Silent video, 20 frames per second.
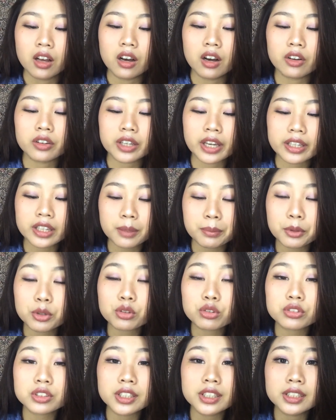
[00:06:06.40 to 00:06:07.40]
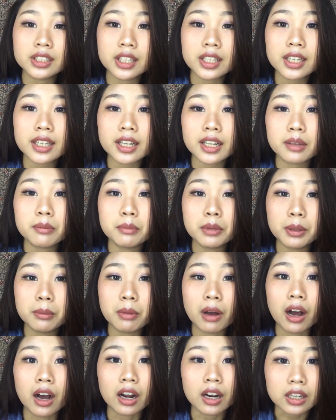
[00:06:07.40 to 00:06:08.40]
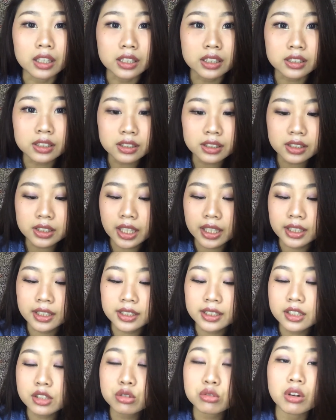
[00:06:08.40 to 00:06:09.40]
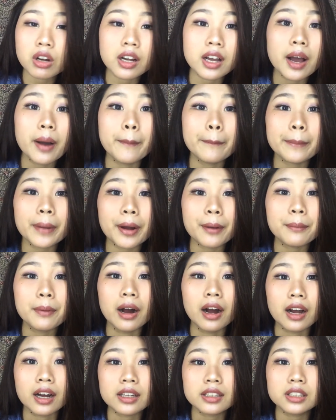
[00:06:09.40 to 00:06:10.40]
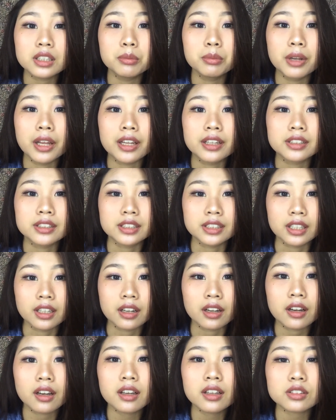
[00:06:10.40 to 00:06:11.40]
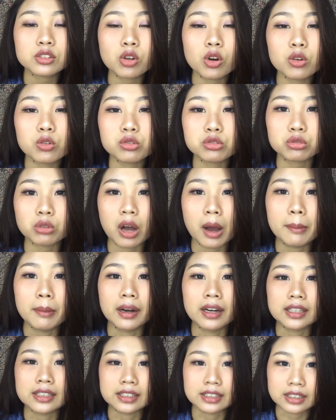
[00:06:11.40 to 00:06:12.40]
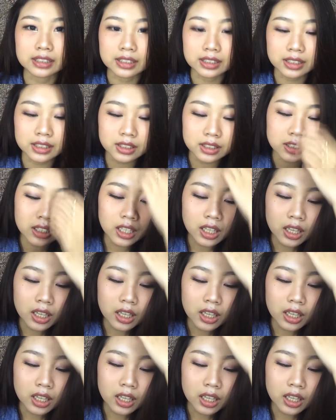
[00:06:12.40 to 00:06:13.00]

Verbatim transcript: Oke, tapi untungnya dia creamy banget dan dia juga gampang banget di blendnya. Itu aku suka banget.